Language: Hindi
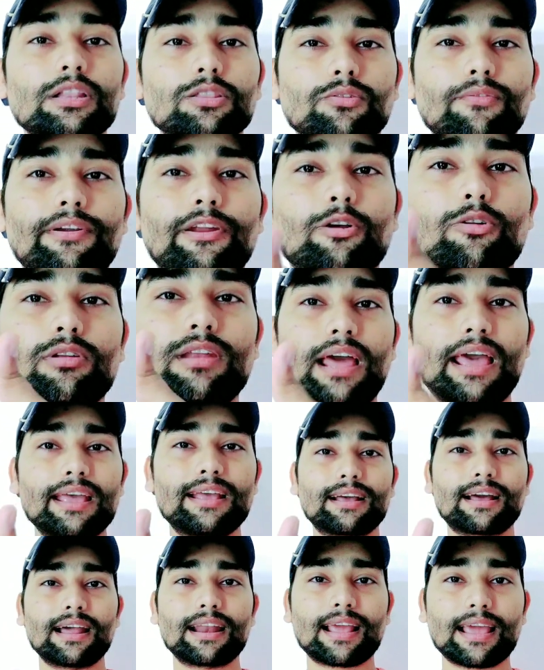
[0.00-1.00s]
तो वीडियो को
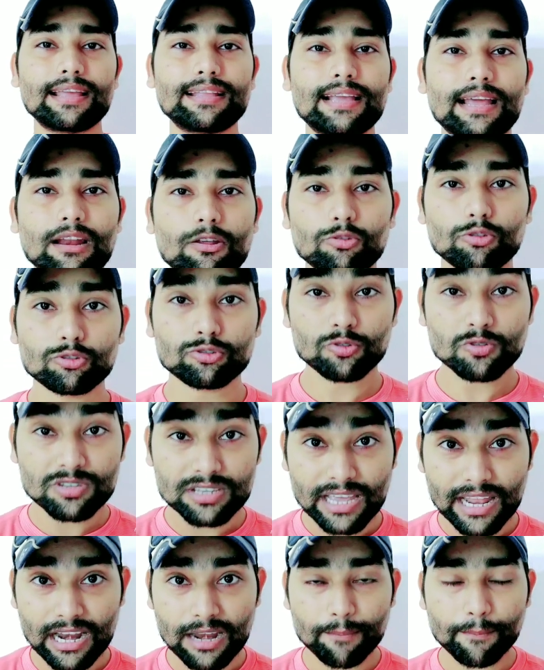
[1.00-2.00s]
लाइक करके जाना हो दोस्तों
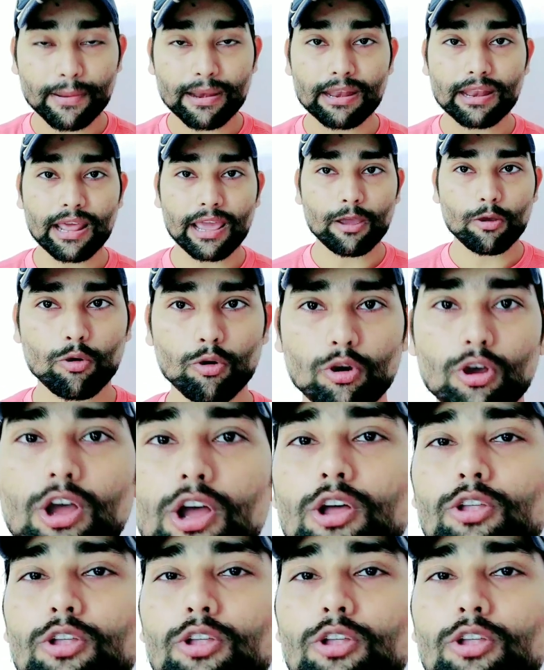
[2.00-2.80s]
चैनल पर नए हो